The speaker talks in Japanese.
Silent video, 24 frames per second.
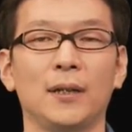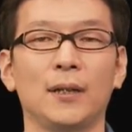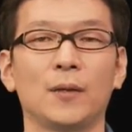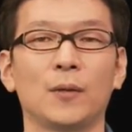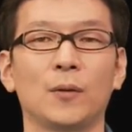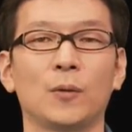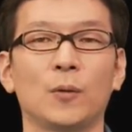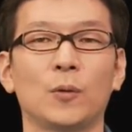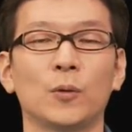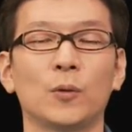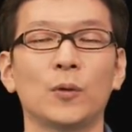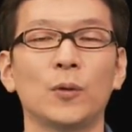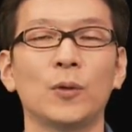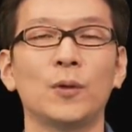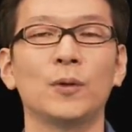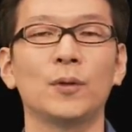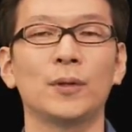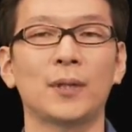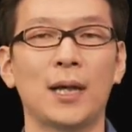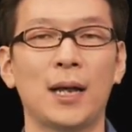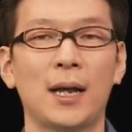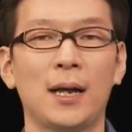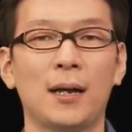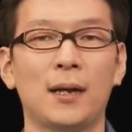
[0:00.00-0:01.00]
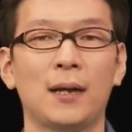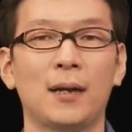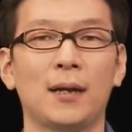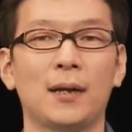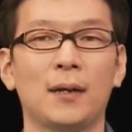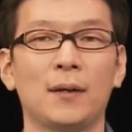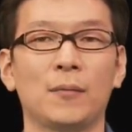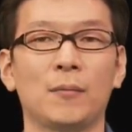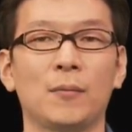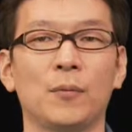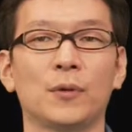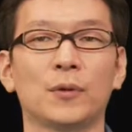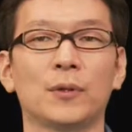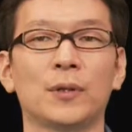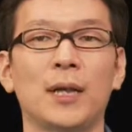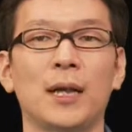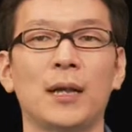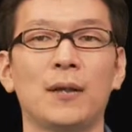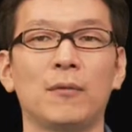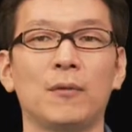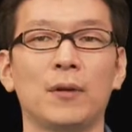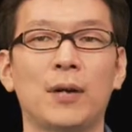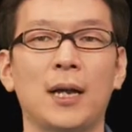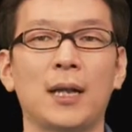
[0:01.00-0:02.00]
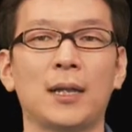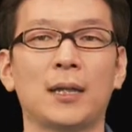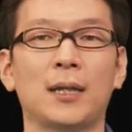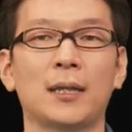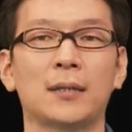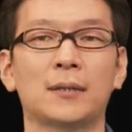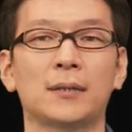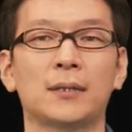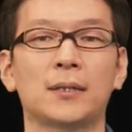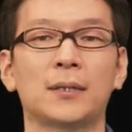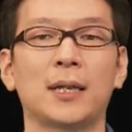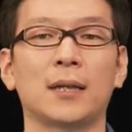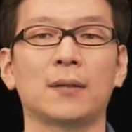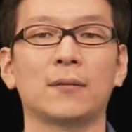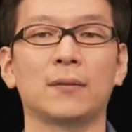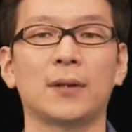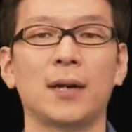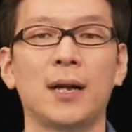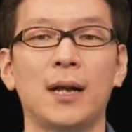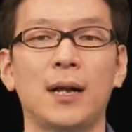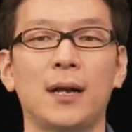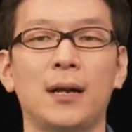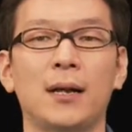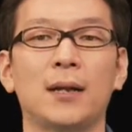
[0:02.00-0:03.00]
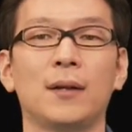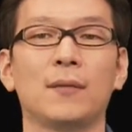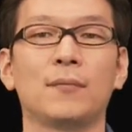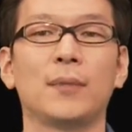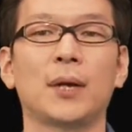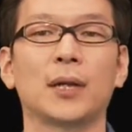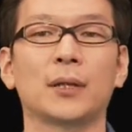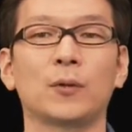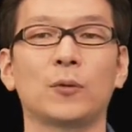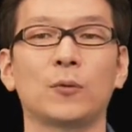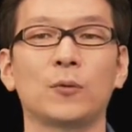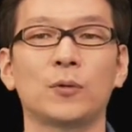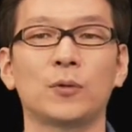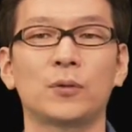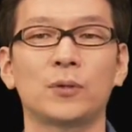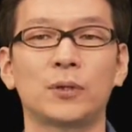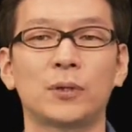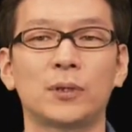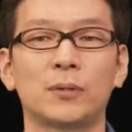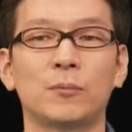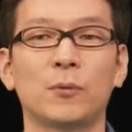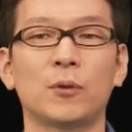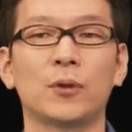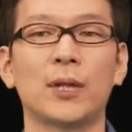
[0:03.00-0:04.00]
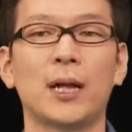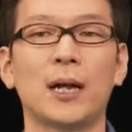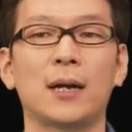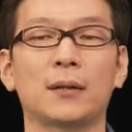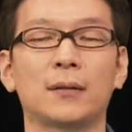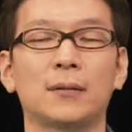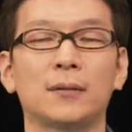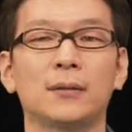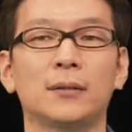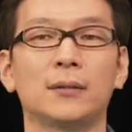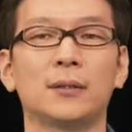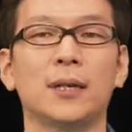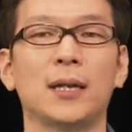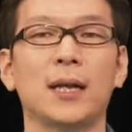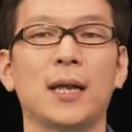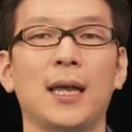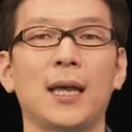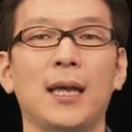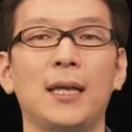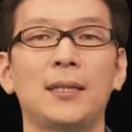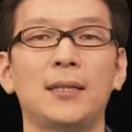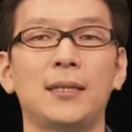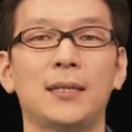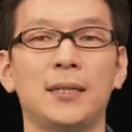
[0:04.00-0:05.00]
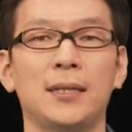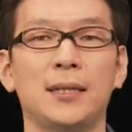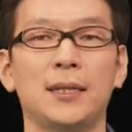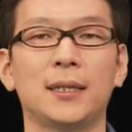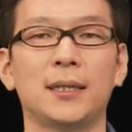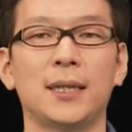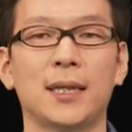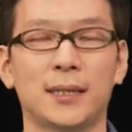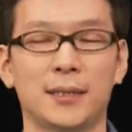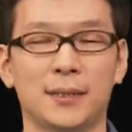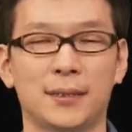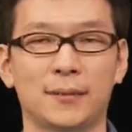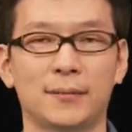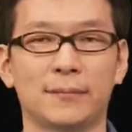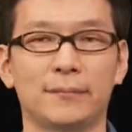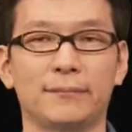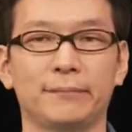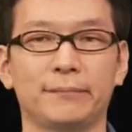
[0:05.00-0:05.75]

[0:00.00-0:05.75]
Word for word: このような問題を解決したのが、マトロックスモナーク HD です。